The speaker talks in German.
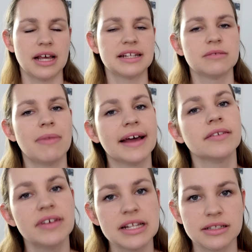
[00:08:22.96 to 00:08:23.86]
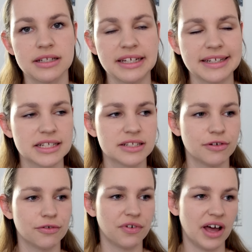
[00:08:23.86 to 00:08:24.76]
heißt, die beiden wissen nicht, dass es
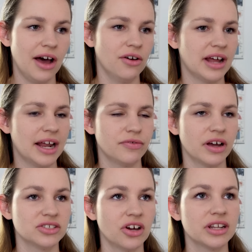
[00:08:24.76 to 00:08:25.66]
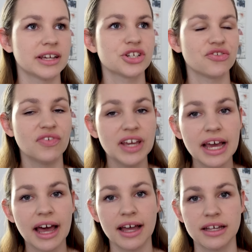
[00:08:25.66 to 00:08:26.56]
für Frauen einfach deutlich
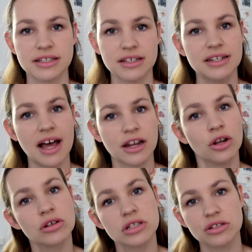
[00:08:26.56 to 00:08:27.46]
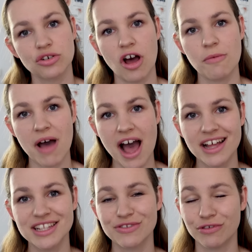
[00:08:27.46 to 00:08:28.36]
schwerer ist, in eine Lust zu kommen
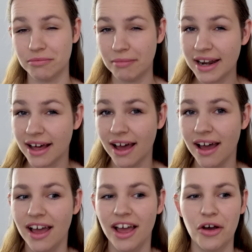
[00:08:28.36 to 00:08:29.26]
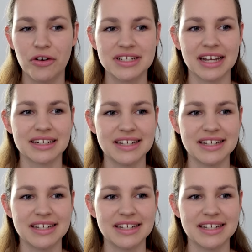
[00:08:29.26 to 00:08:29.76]
als für Männer und denken